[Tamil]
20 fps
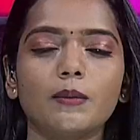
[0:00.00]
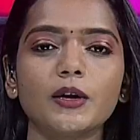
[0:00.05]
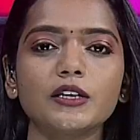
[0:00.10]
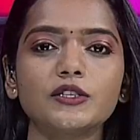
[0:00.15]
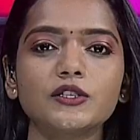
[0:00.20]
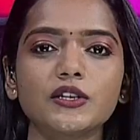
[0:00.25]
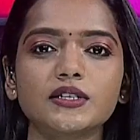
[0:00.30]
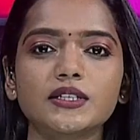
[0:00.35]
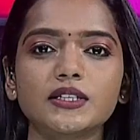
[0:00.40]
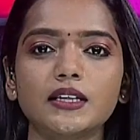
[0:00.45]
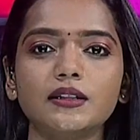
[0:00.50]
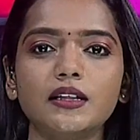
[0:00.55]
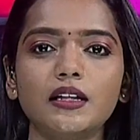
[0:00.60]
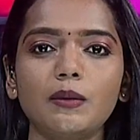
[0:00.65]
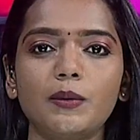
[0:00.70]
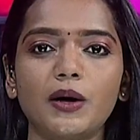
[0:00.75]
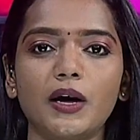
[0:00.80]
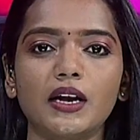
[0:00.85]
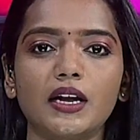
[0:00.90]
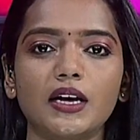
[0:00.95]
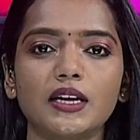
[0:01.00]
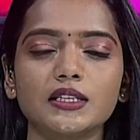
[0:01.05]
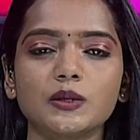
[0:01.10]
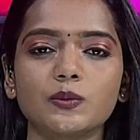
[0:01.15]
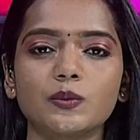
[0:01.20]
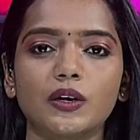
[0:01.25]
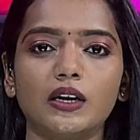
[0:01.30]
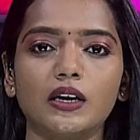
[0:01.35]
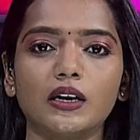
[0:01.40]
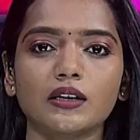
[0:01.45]
அமைச்சர் செந்தில்
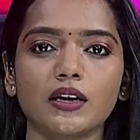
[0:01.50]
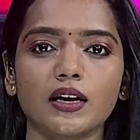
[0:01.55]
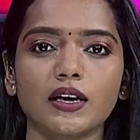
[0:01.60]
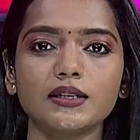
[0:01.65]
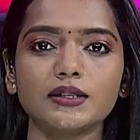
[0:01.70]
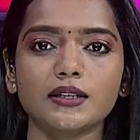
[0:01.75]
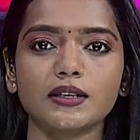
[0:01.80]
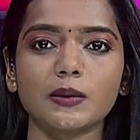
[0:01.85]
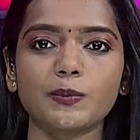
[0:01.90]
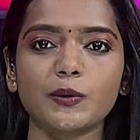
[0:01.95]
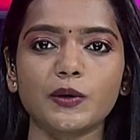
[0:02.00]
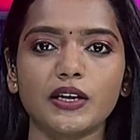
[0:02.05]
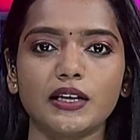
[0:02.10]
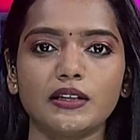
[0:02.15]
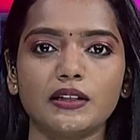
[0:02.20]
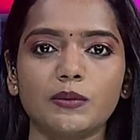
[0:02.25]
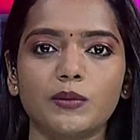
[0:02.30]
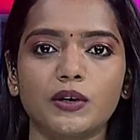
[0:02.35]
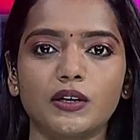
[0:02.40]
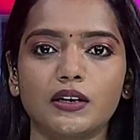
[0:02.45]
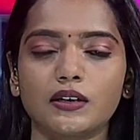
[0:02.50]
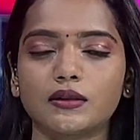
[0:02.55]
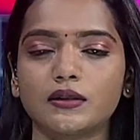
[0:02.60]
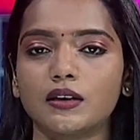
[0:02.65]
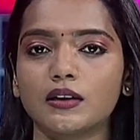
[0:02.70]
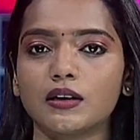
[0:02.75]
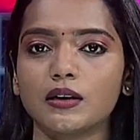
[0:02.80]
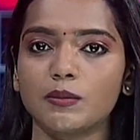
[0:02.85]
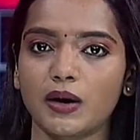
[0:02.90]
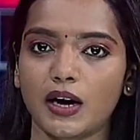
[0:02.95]
பாலாஜி வழக்கை சிறப்பு
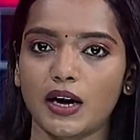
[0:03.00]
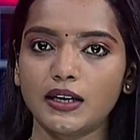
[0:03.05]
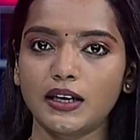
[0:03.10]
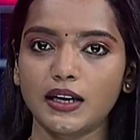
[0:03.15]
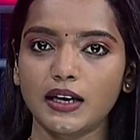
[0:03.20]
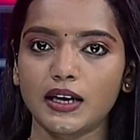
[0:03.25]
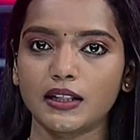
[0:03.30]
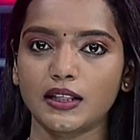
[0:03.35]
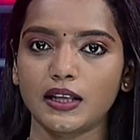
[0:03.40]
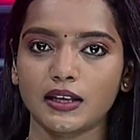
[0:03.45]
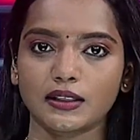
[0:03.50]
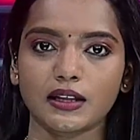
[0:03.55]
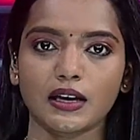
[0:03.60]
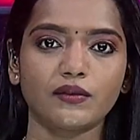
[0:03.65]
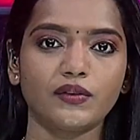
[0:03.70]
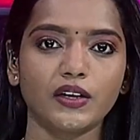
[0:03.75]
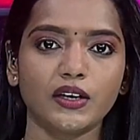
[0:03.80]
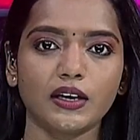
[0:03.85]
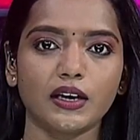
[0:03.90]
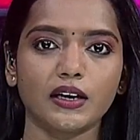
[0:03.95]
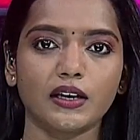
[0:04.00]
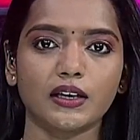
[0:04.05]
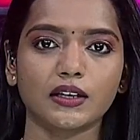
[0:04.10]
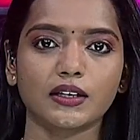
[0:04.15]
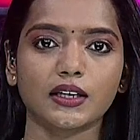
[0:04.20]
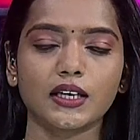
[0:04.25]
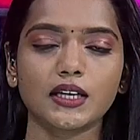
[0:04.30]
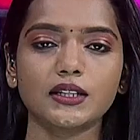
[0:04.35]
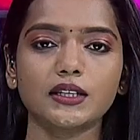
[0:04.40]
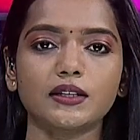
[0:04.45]
நீதிமன்றத்திற்கு மாற்றியதே தவறு
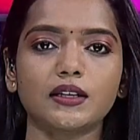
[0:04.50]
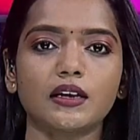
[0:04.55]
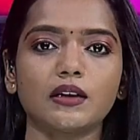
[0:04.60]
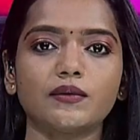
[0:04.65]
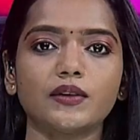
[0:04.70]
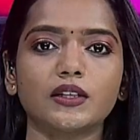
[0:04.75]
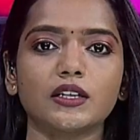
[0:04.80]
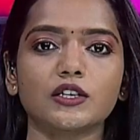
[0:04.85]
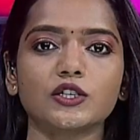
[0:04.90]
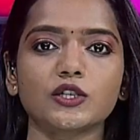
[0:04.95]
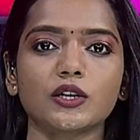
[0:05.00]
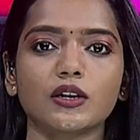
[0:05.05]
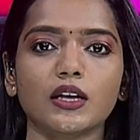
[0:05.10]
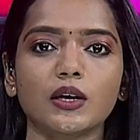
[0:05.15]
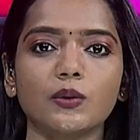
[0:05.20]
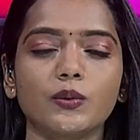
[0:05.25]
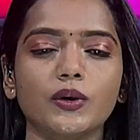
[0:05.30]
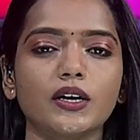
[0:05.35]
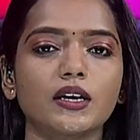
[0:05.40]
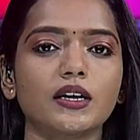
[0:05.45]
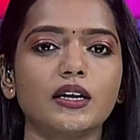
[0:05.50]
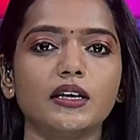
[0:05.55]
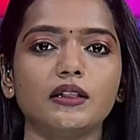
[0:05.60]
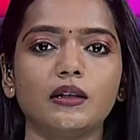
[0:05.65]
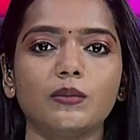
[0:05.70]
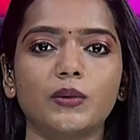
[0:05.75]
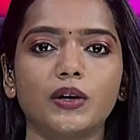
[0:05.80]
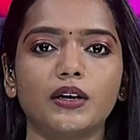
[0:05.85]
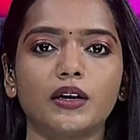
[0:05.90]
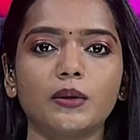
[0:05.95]
என கருத்து தெரிவித்த சென்னை
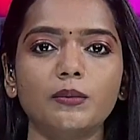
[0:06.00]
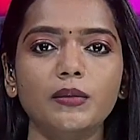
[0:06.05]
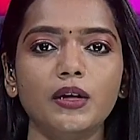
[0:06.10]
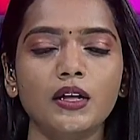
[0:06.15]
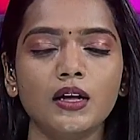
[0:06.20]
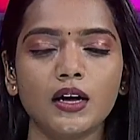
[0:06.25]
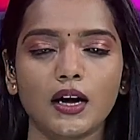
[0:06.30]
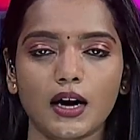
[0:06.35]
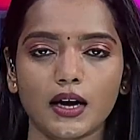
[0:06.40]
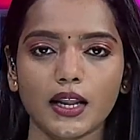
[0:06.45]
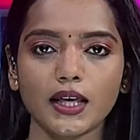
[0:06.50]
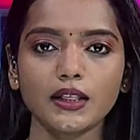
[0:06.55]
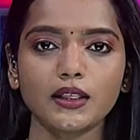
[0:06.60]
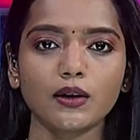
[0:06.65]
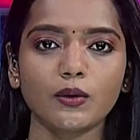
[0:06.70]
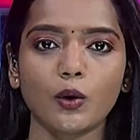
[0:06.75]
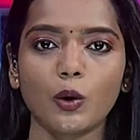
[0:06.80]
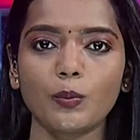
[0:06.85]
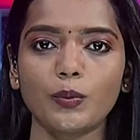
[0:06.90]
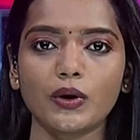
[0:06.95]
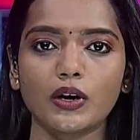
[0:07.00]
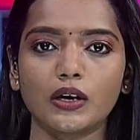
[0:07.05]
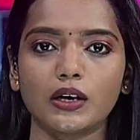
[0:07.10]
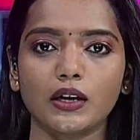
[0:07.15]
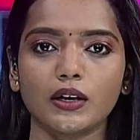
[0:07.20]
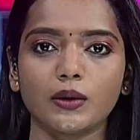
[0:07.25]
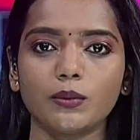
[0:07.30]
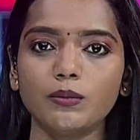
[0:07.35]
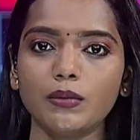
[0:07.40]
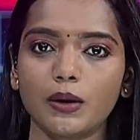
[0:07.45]
உயர்நீதிமன்றம் அனைத்து
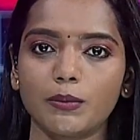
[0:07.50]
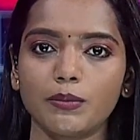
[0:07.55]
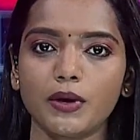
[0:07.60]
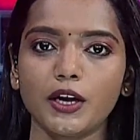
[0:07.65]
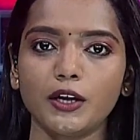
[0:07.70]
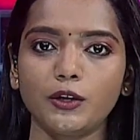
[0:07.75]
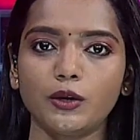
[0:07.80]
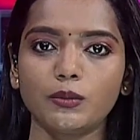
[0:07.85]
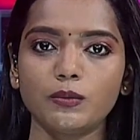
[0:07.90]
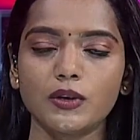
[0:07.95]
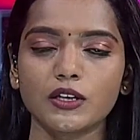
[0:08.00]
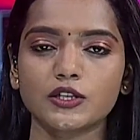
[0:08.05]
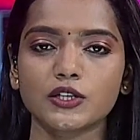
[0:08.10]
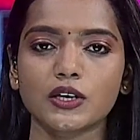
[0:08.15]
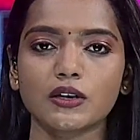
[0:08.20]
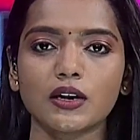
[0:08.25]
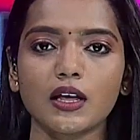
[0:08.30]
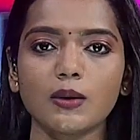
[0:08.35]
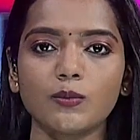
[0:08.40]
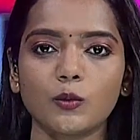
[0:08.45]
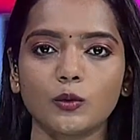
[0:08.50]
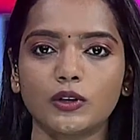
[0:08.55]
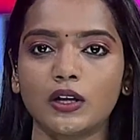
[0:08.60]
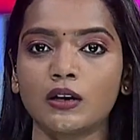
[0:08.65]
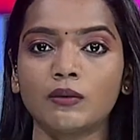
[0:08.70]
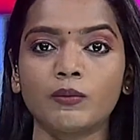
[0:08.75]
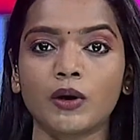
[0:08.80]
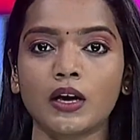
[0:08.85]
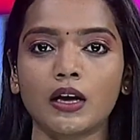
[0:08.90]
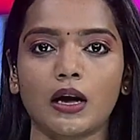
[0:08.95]
கோப்புகளையும் மீண்டும் சென்னை
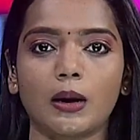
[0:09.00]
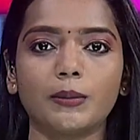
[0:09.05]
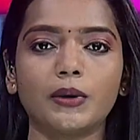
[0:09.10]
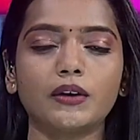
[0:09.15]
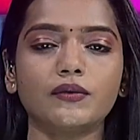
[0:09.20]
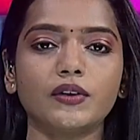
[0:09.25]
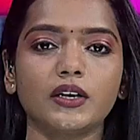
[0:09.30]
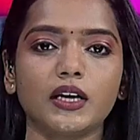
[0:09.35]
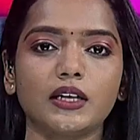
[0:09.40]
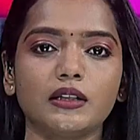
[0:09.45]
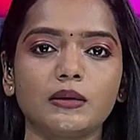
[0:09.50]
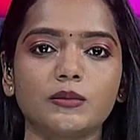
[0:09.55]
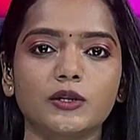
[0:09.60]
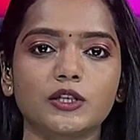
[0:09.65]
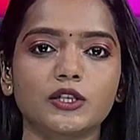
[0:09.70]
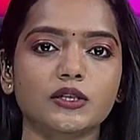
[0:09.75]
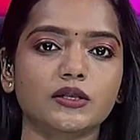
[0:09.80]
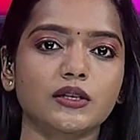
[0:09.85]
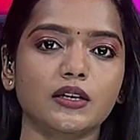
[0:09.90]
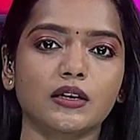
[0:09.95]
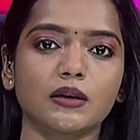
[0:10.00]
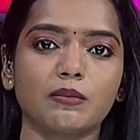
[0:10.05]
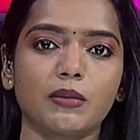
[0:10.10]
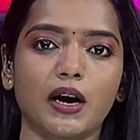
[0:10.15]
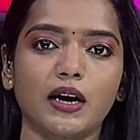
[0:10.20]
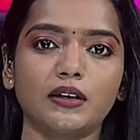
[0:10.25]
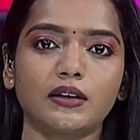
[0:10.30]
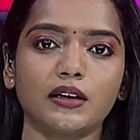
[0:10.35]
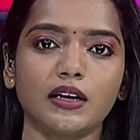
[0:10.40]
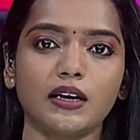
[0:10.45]
முதன்மை அமர்வு நீதிமன்றத்துக்கு
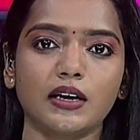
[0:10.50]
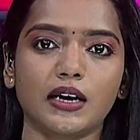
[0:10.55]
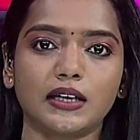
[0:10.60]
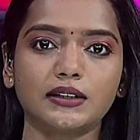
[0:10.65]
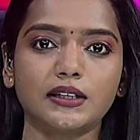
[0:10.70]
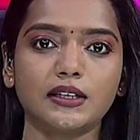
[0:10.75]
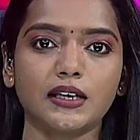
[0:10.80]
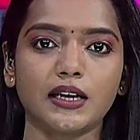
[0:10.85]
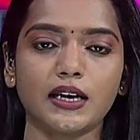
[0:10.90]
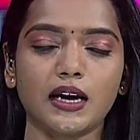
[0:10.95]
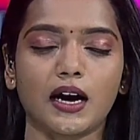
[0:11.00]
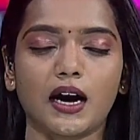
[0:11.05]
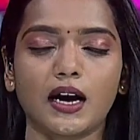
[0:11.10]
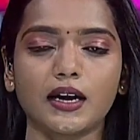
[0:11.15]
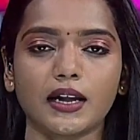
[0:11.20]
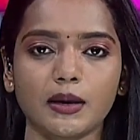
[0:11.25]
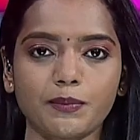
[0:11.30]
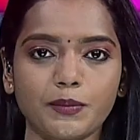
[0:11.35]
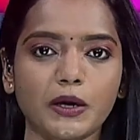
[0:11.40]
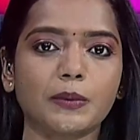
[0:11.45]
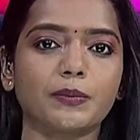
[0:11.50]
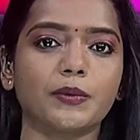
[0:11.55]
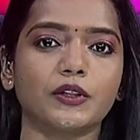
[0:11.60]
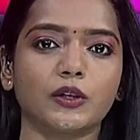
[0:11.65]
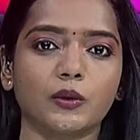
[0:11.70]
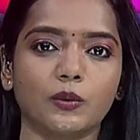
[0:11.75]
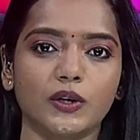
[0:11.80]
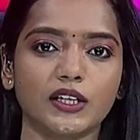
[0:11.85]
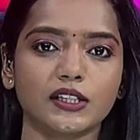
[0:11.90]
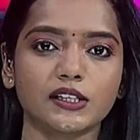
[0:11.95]
மாற்றி அதிரடி ஆணை
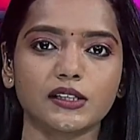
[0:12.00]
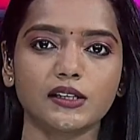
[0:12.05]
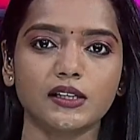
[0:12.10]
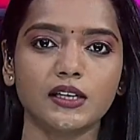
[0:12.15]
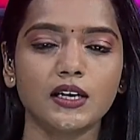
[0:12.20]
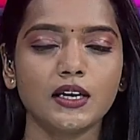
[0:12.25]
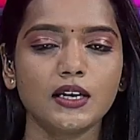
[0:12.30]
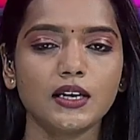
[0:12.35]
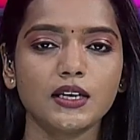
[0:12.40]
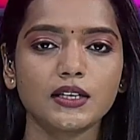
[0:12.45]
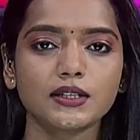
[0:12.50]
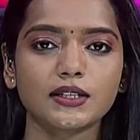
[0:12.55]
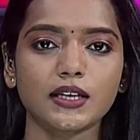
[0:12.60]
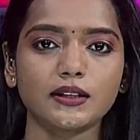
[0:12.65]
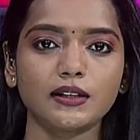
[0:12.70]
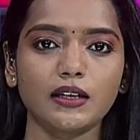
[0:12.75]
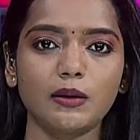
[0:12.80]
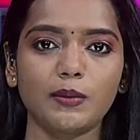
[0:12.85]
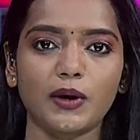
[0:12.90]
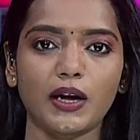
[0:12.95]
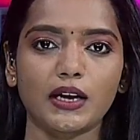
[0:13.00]
பிறப்பித்துள்ளது செந்தில்